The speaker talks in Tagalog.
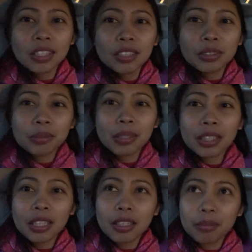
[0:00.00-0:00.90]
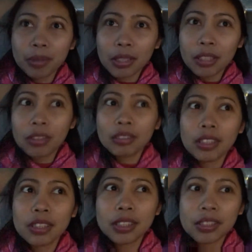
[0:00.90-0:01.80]
Sobrang dilim pa dito
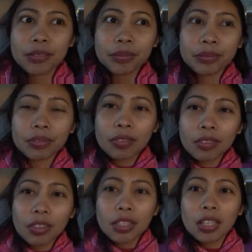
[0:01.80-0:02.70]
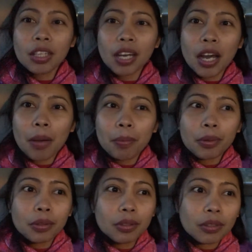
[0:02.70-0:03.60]
guys.
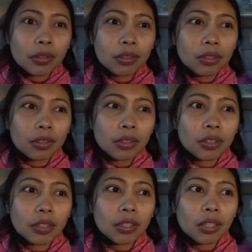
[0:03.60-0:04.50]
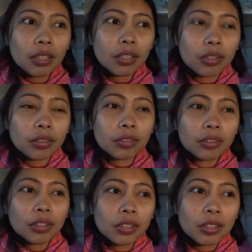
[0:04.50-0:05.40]
Kahapon, uh,
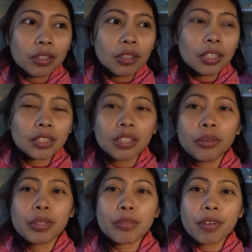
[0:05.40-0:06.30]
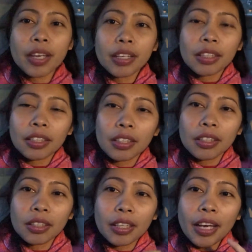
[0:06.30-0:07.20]
yesterday was fine.
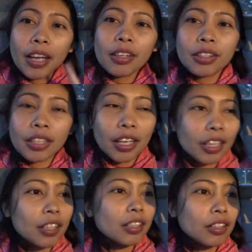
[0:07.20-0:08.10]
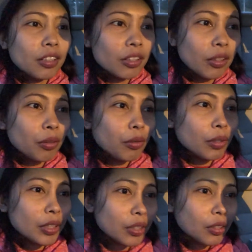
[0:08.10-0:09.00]
The other day
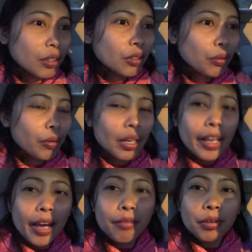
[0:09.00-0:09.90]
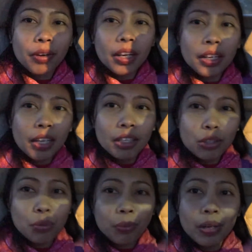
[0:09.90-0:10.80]
was really heavy rain and
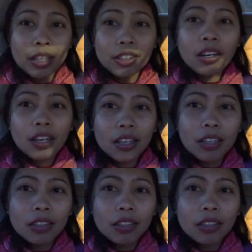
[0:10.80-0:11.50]
it's really dark.